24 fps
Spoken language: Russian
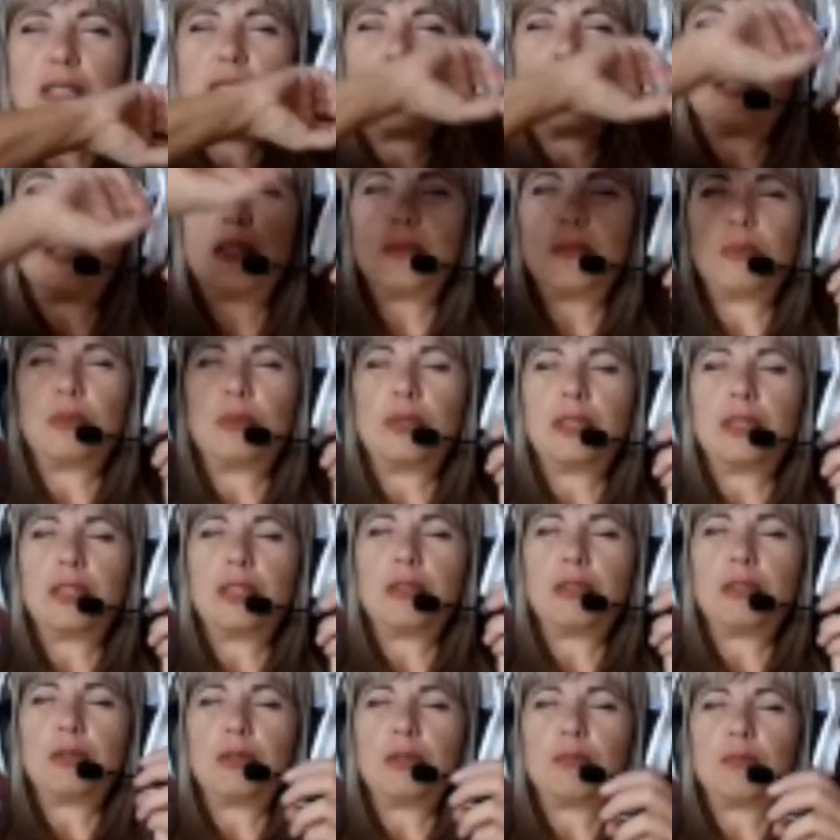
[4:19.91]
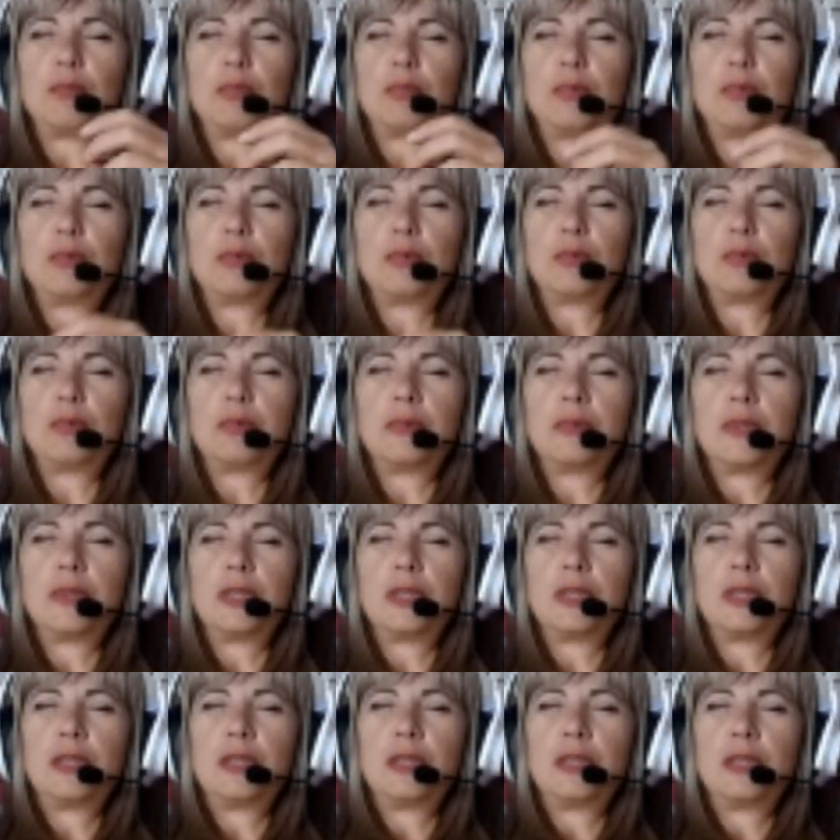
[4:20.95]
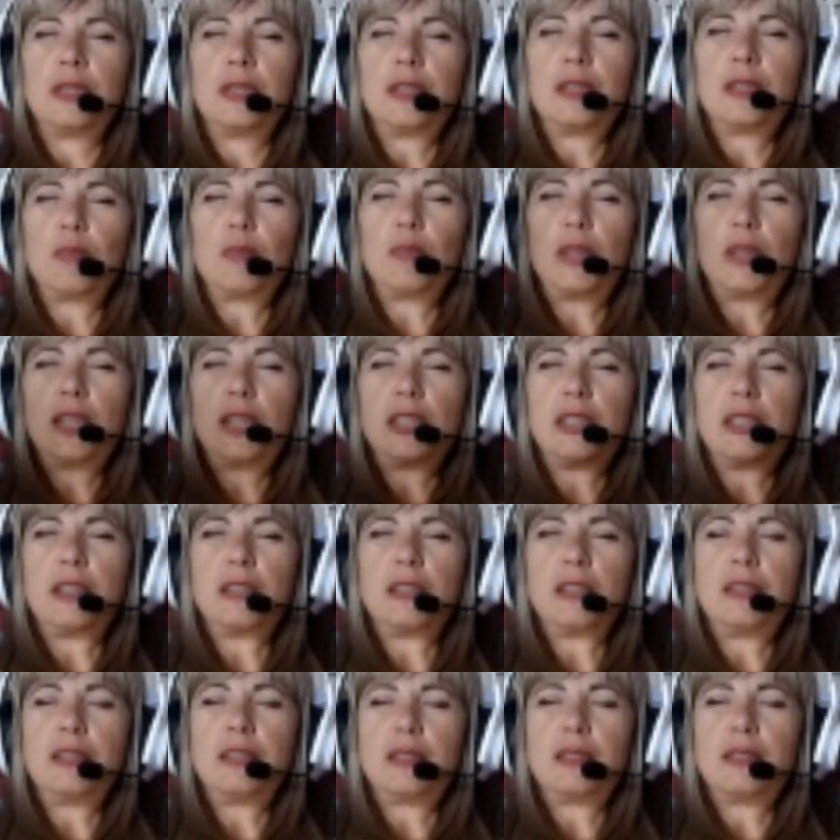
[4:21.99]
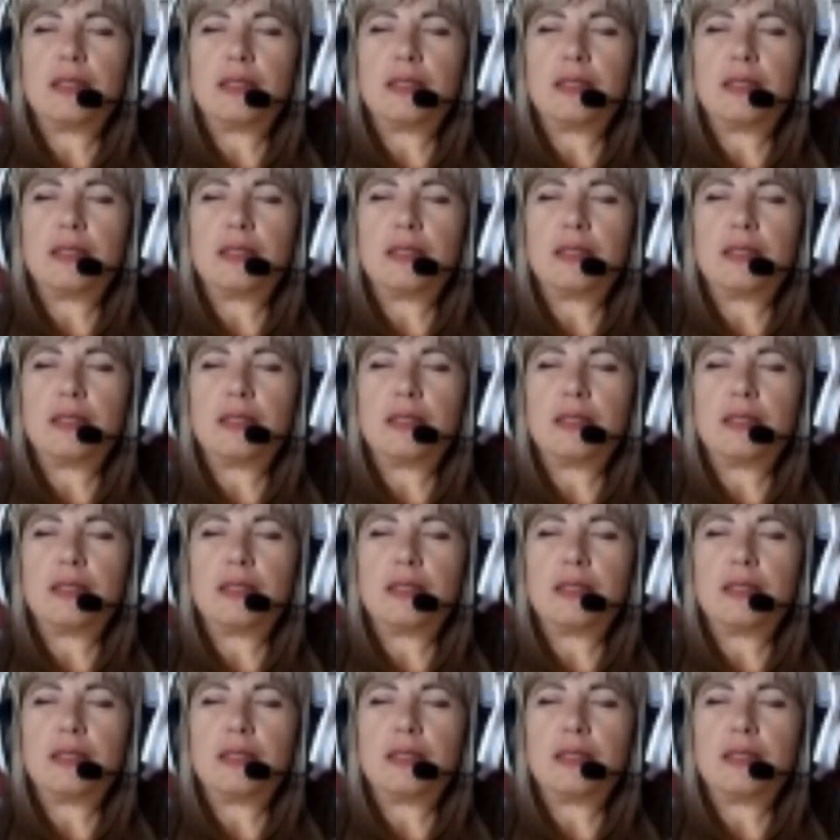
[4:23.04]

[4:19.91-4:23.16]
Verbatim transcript: и куда-то вот пух, как бросает.